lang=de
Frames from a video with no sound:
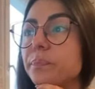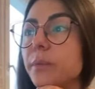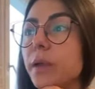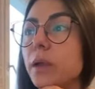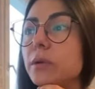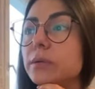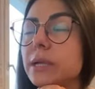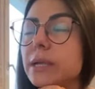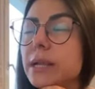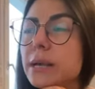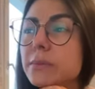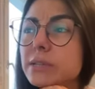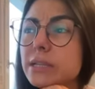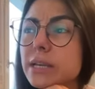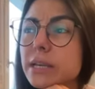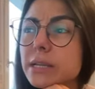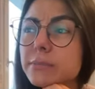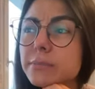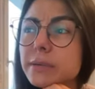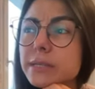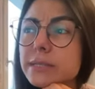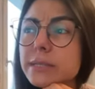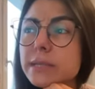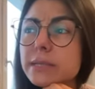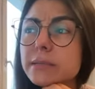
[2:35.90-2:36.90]
Und dann habe ich eine
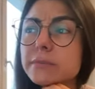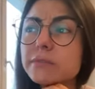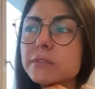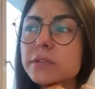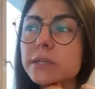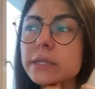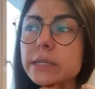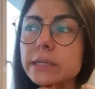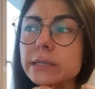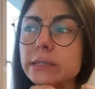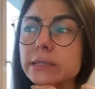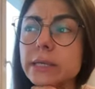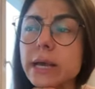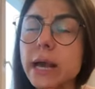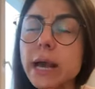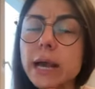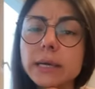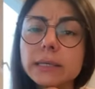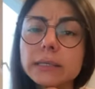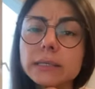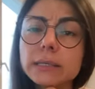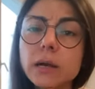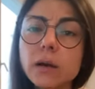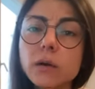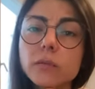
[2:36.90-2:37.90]
Patientin vor einigen
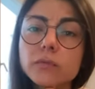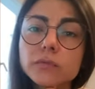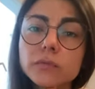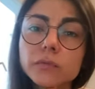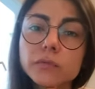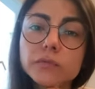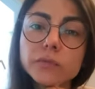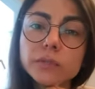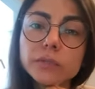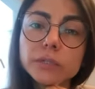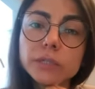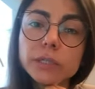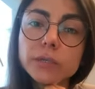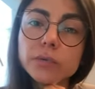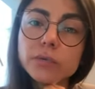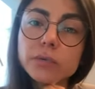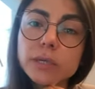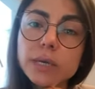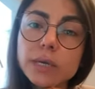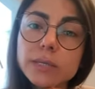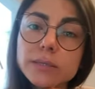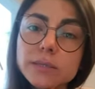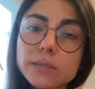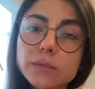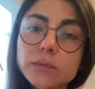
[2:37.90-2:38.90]
Tagen aufgrund von
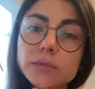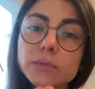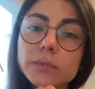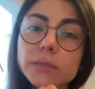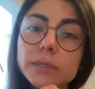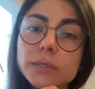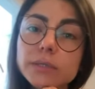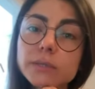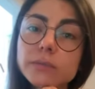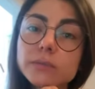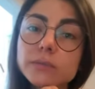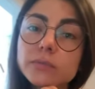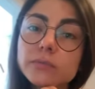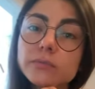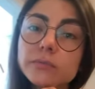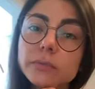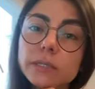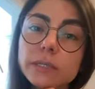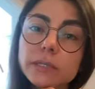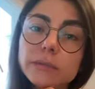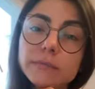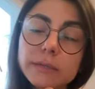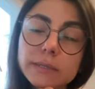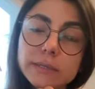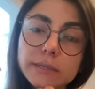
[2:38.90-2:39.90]
Dehydration, also zu
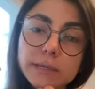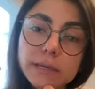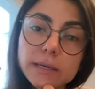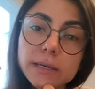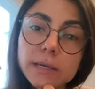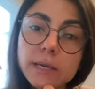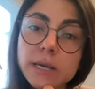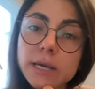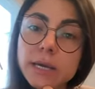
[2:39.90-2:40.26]
wenig Wasser